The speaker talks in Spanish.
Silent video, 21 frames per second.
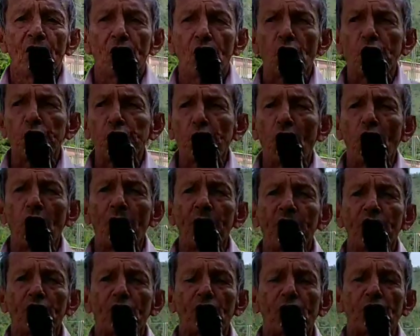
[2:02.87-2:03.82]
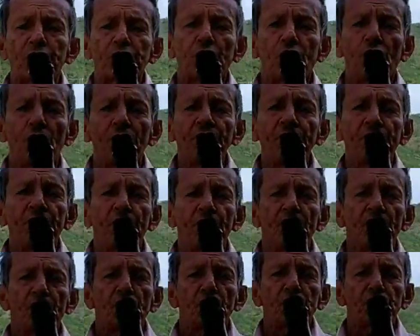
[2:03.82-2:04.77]
con todo mi corazón,
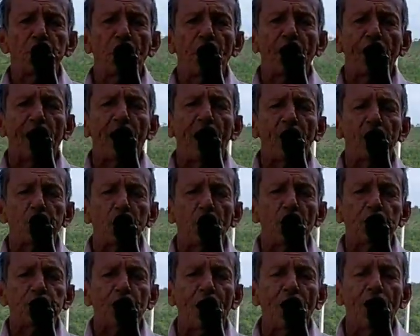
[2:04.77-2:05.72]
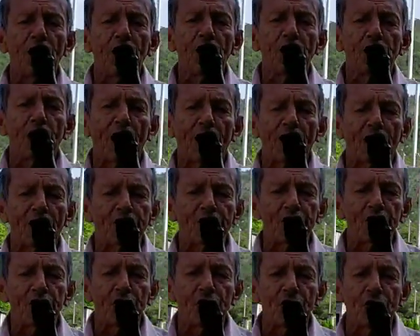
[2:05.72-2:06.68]
te canto esta linda
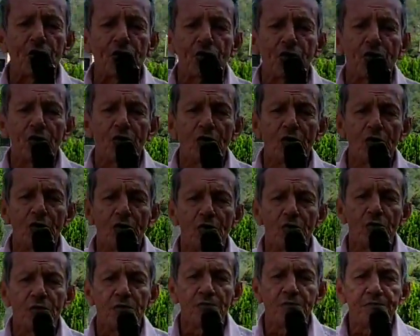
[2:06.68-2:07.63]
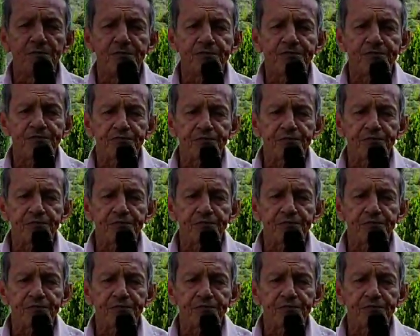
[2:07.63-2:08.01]
canción.